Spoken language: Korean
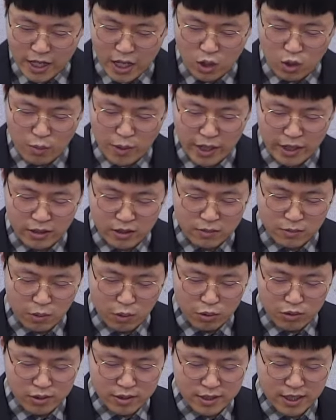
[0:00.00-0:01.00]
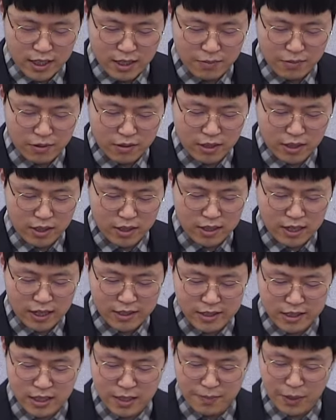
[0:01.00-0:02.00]
애굽에 있는 모든 사람들이
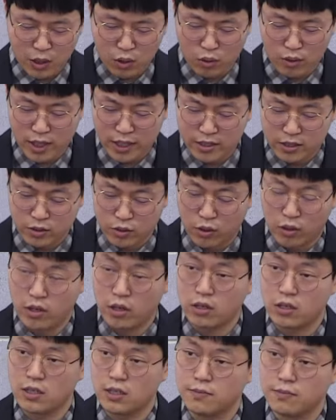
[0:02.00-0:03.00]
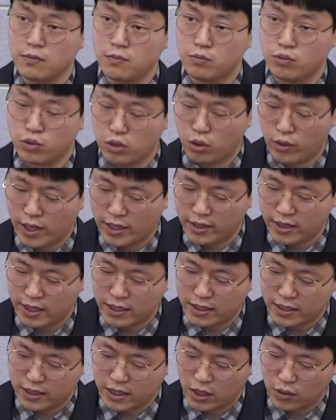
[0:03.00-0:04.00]
당장에 바로가 가진 권력을 무서워한다
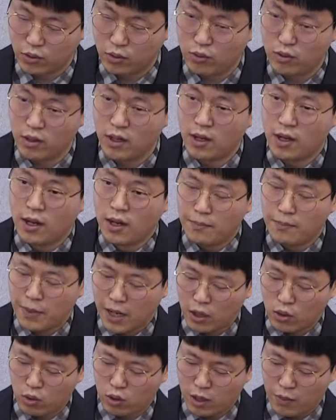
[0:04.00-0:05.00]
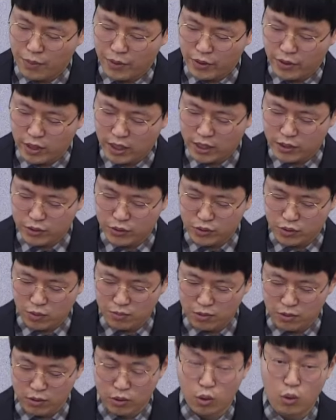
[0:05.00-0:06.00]
할지라도 바로와 비교할 수
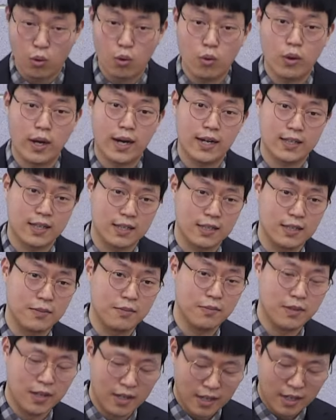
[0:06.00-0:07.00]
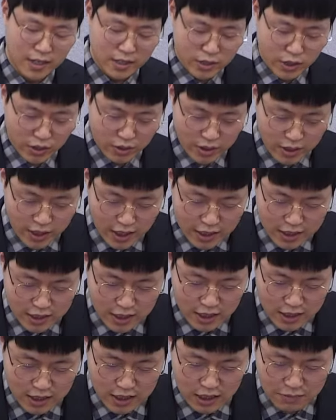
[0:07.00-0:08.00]
없는 여호와 하나님, 전능하신
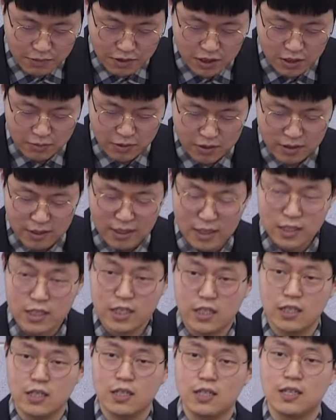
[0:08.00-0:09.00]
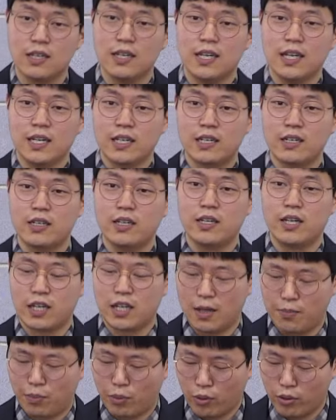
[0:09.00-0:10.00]
하나님이심을 친히
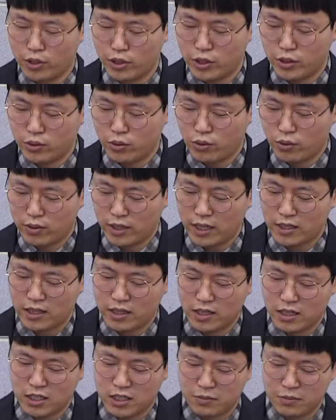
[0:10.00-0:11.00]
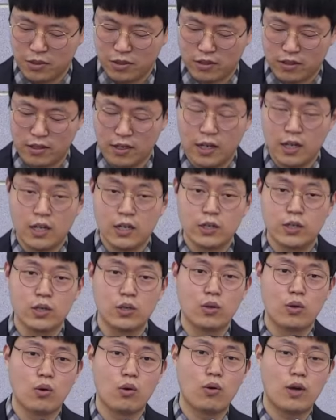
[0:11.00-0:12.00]
그들에게 보이시고 나타내시며
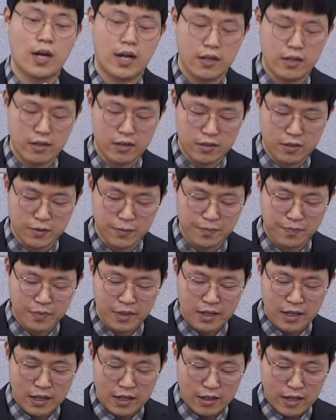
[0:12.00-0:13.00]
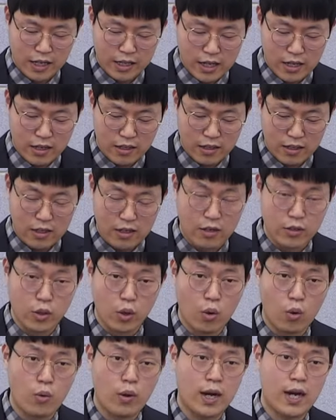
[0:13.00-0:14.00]
그들로 하여금 깨닫
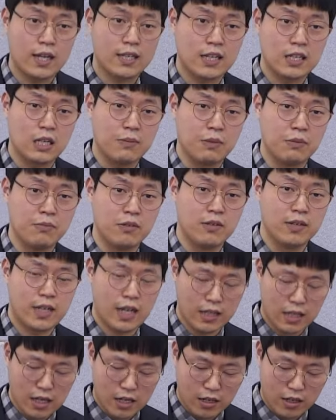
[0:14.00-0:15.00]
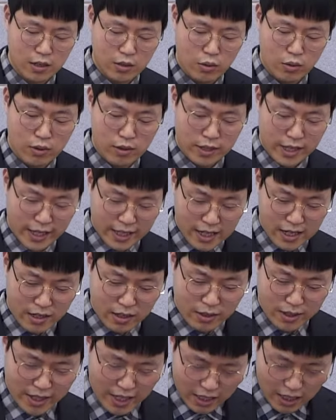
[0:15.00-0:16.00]
여호와 하나님임을 깨닫고
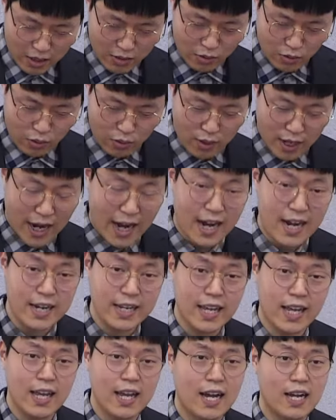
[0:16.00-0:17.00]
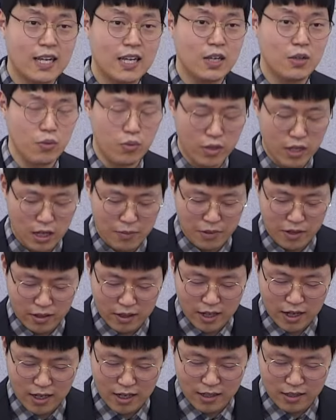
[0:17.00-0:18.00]
깨닫 깨닫고 알게 하기
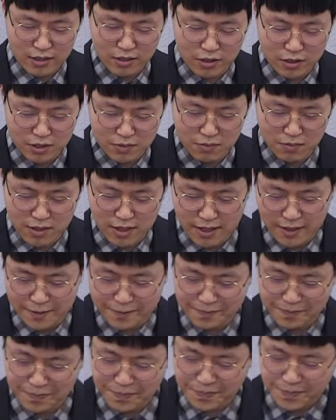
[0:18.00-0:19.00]
위함이었다라는 것입니다.